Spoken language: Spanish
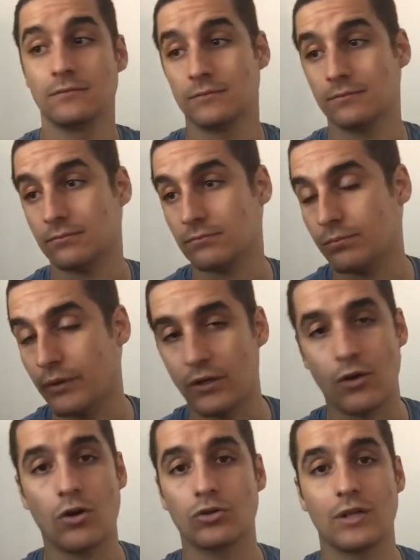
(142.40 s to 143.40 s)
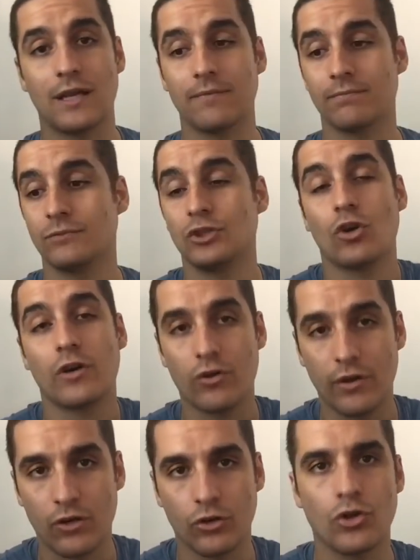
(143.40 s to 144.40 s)
Mm, pues no lo sé. Yo
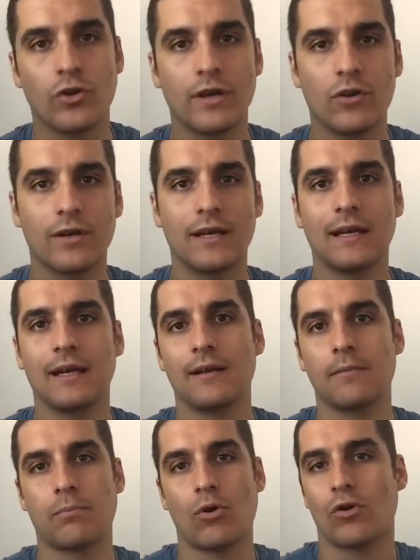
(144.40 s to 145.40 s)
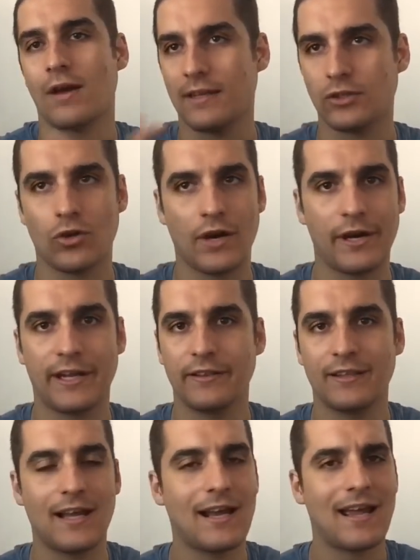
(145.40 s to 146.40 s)
creo que no. Yo creo que, por lo que ha dicho Nairo
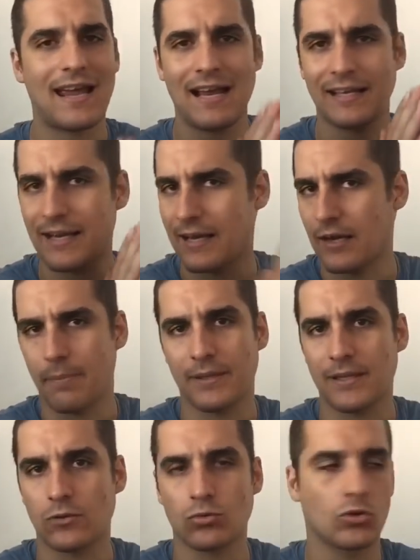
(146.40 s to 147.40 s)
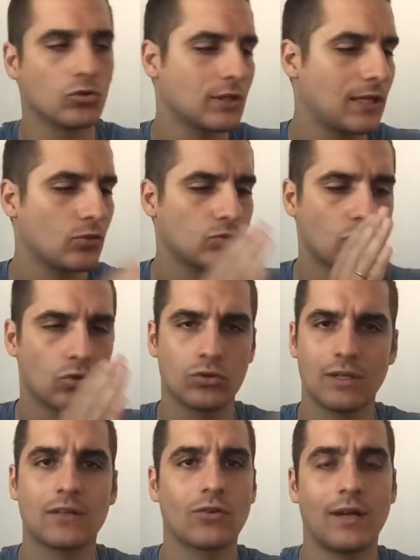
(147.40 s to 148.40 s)
Quintana, él quiere respetar su contrato, su
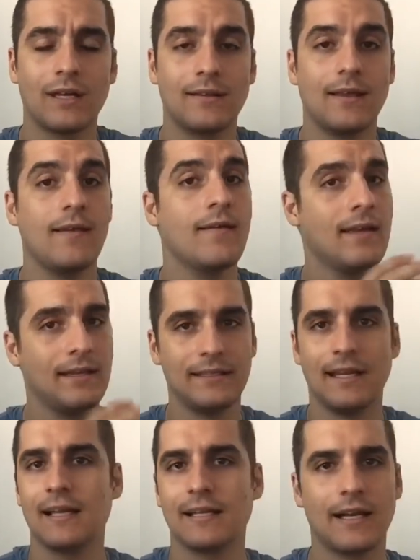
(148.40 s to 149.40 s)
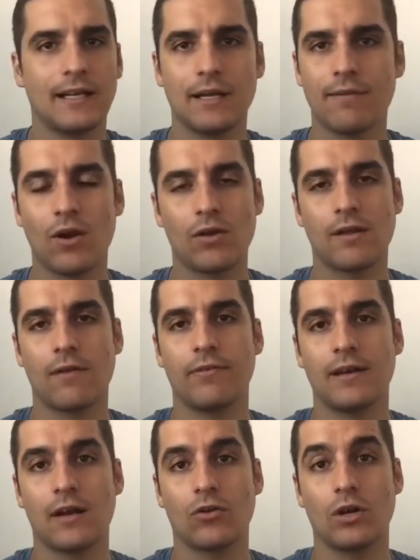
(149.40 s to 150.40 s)
contrato es este, y él quiere llevarlo hasta el
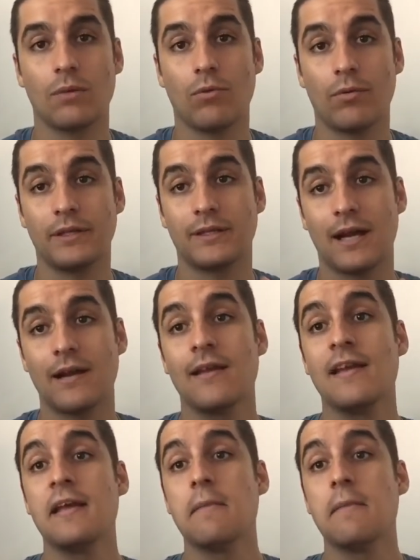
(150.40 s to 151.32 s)
final con el Movistar